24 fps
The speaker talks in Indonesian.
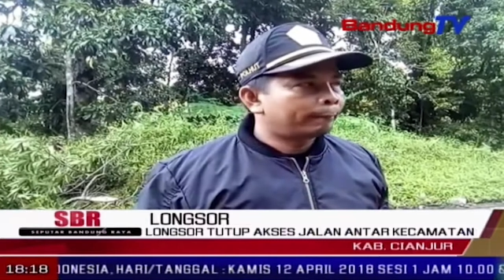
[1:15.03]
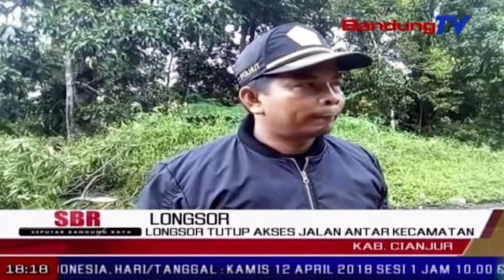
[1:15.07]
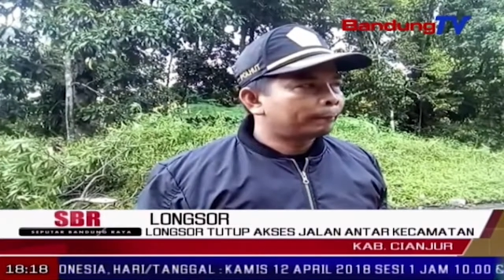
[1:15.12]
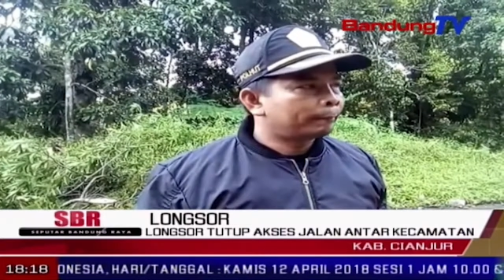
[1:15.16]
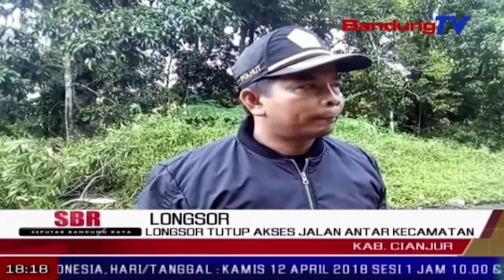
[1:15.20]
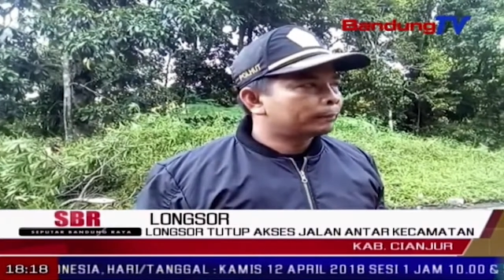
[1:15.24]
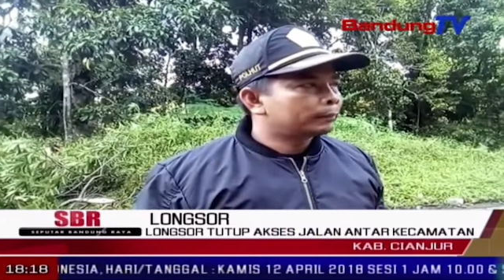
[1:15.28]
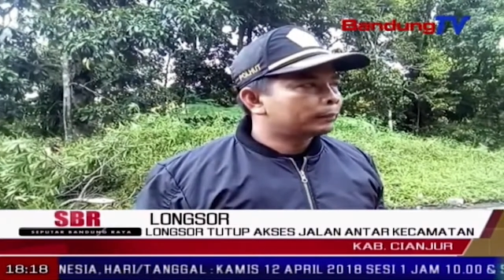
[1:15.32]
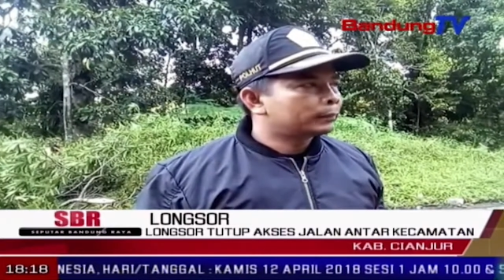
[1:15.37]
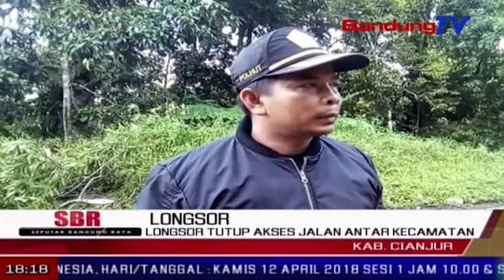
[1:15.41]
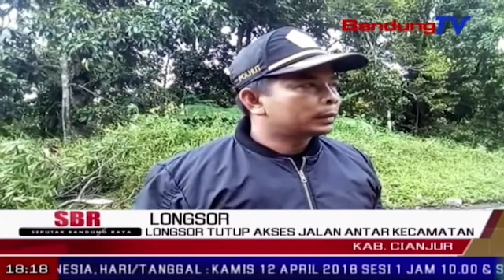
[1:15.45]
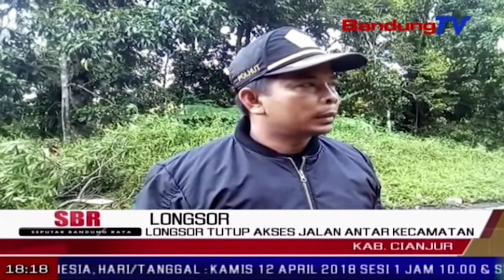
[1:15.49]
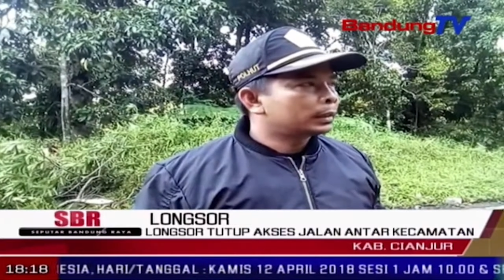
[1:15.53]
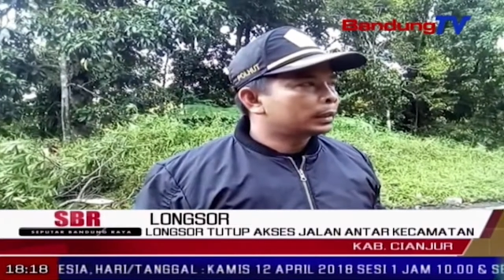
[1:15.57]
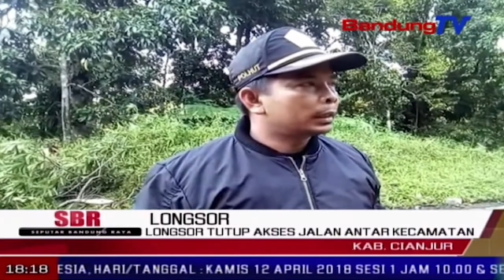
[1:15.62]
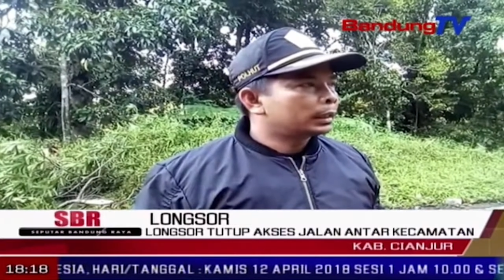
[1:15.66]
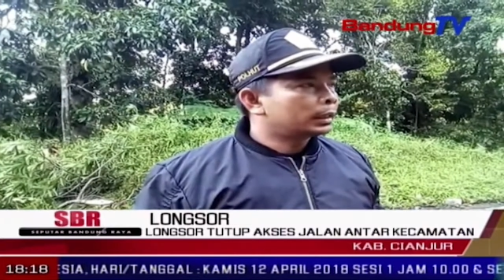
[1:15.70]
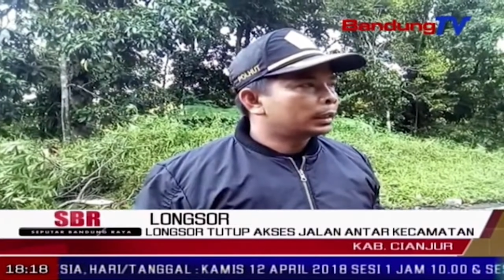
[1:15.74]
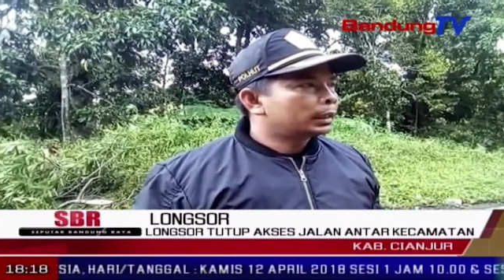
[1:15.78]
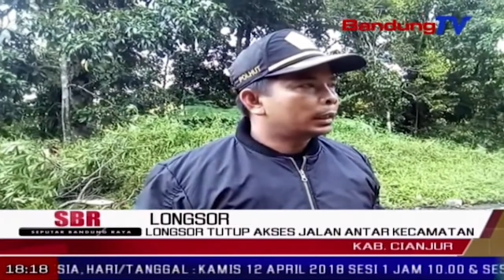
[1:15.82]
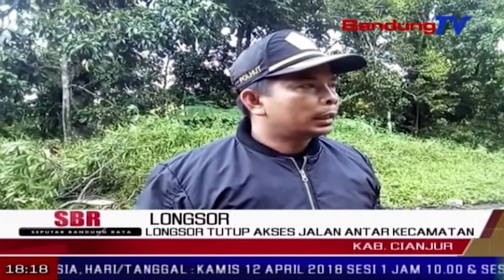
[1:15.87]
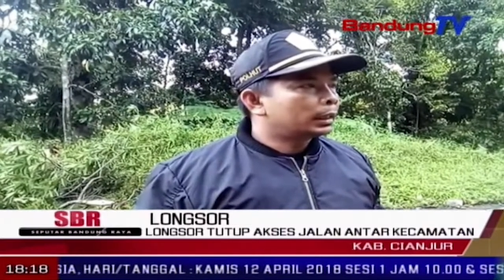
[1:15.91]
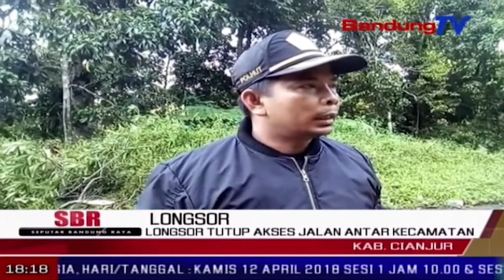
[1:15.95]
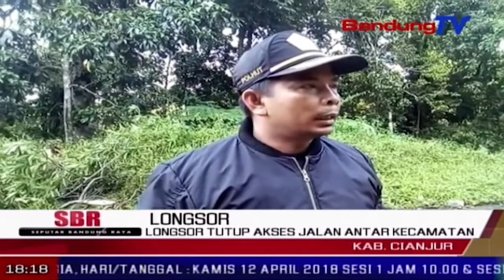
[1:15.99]
seperti ini
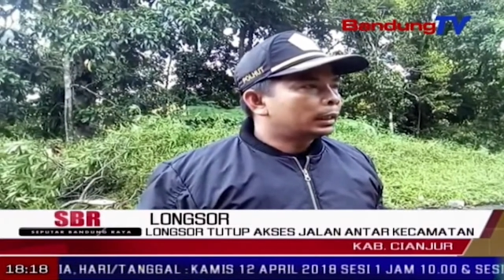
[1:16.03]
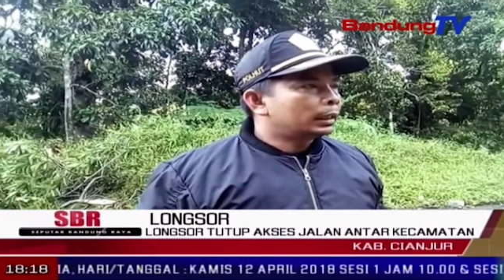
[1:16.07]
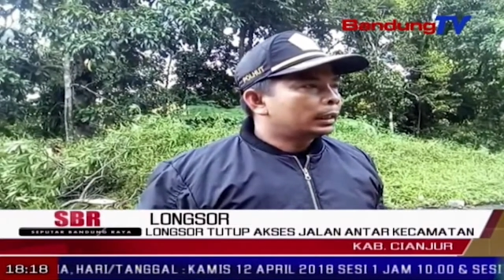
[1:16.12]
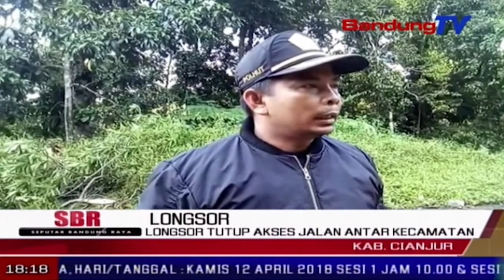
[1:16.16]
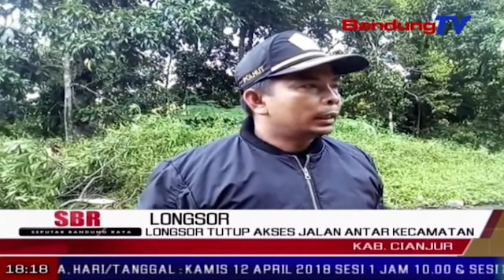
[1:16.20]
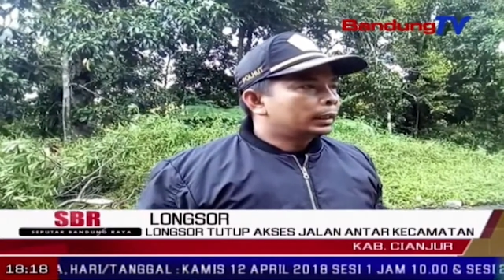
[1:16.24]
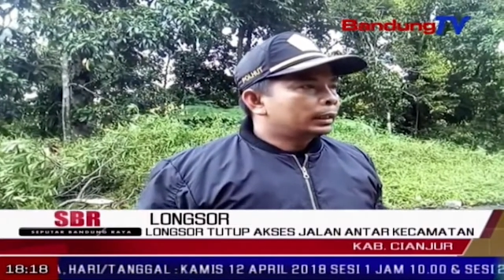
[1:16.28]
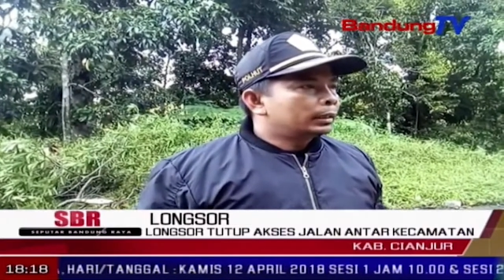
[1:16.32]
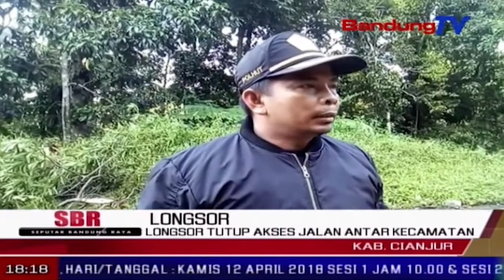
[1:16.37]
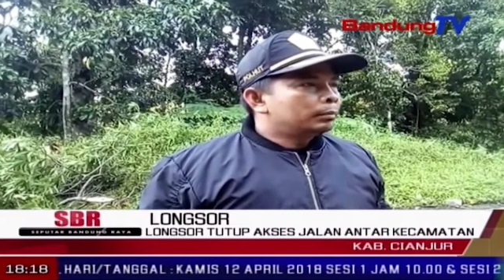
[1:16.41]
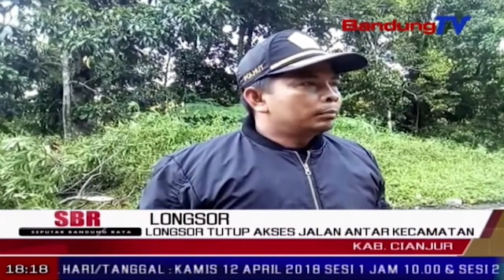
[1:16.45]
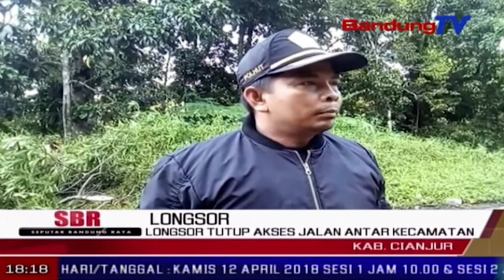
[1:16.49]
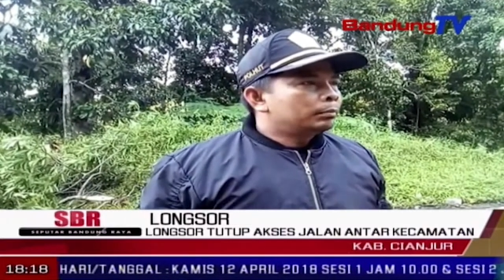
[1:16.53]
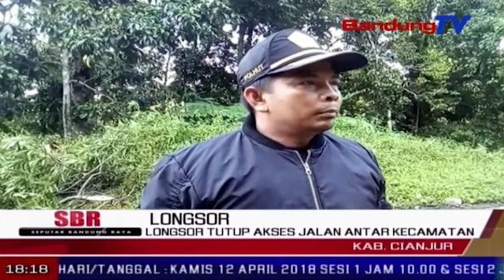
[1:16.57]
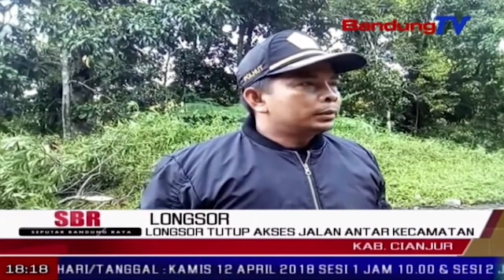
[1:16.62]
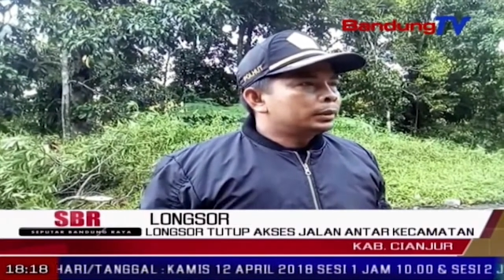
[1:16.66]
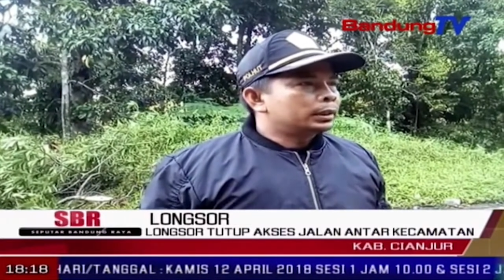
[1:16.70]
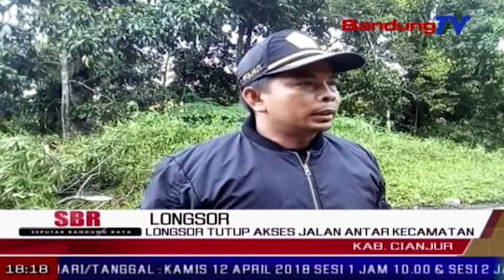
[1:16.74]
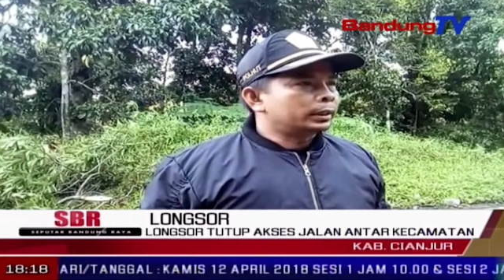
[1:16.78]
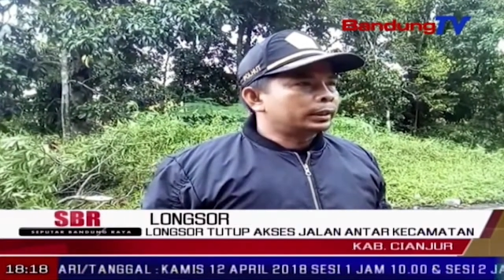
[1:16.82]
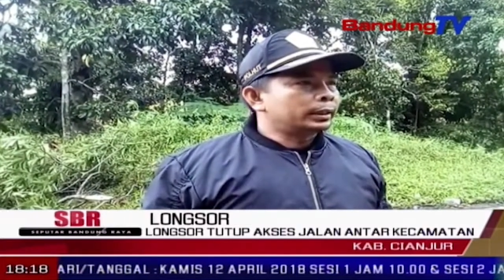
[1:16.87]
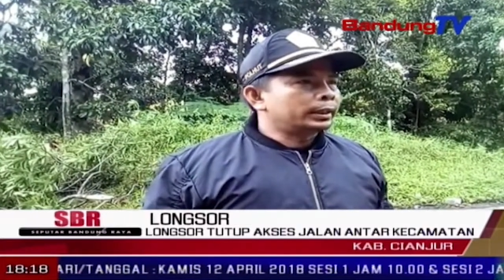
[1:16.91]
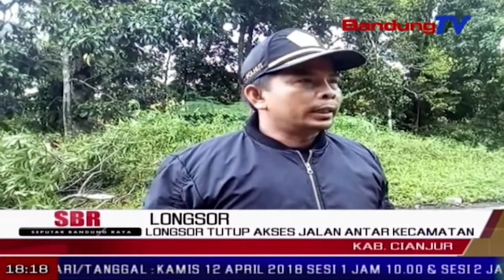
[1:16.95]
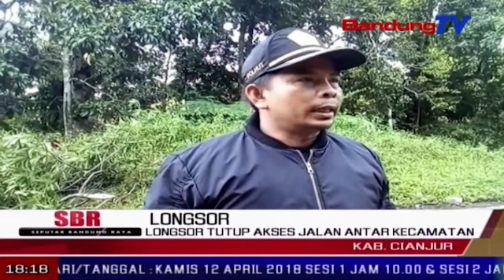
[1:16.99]

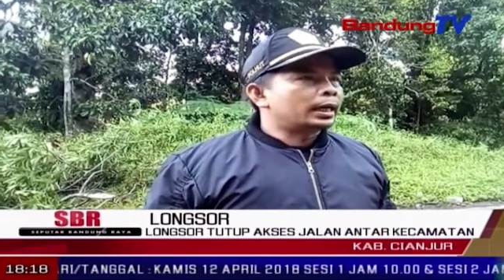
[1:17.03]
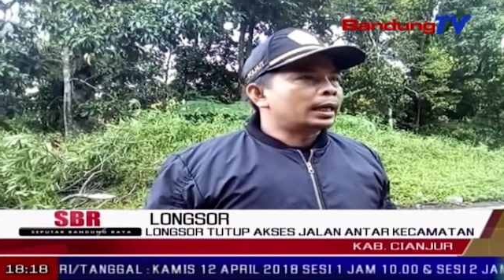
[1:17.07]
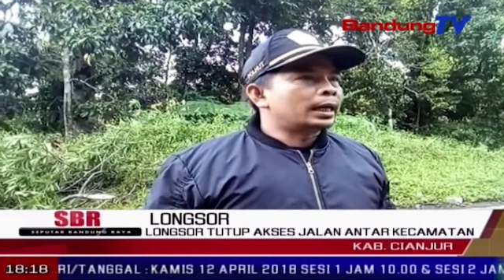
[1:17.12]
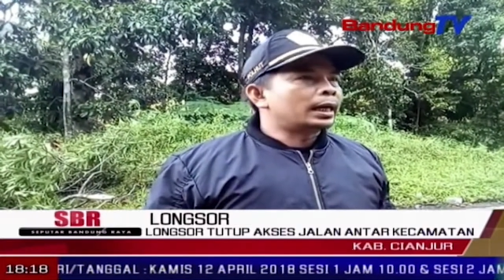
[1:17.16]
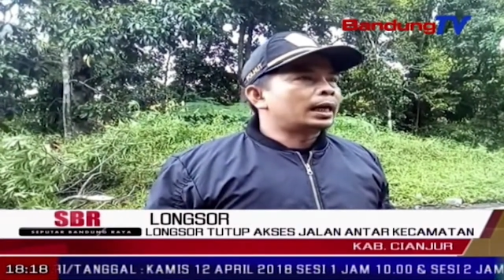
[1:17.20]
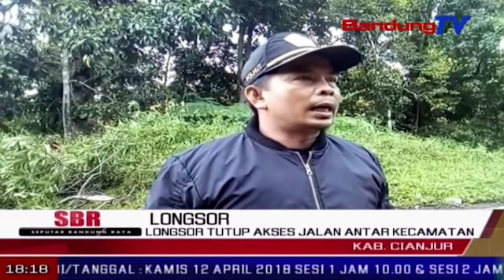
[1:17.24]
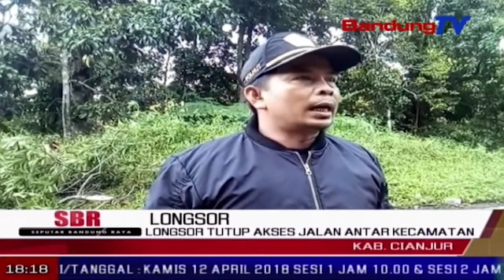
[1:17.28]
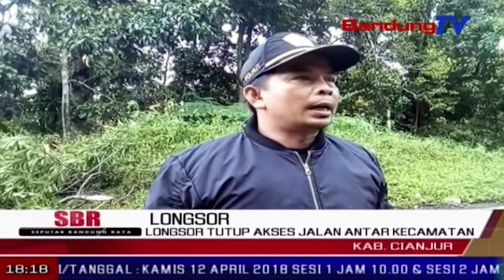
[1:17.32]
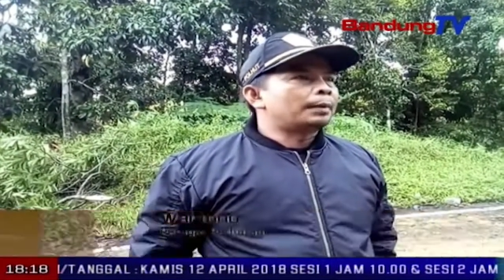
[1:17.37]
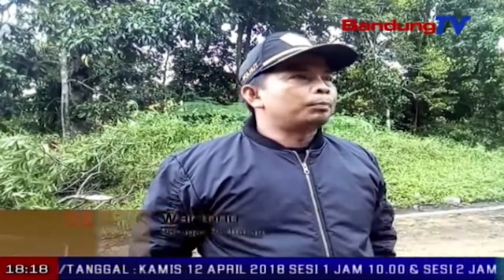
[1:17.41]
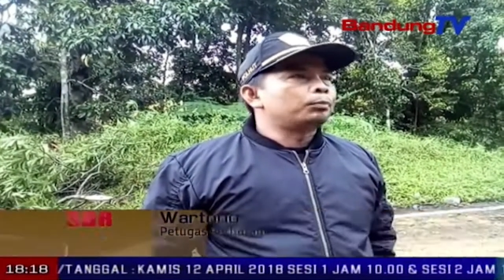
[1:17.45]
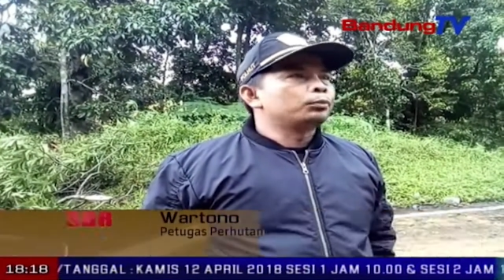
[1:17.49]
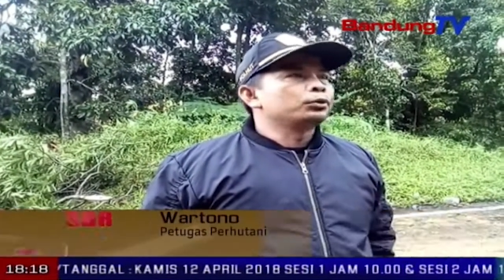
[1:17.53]
setiap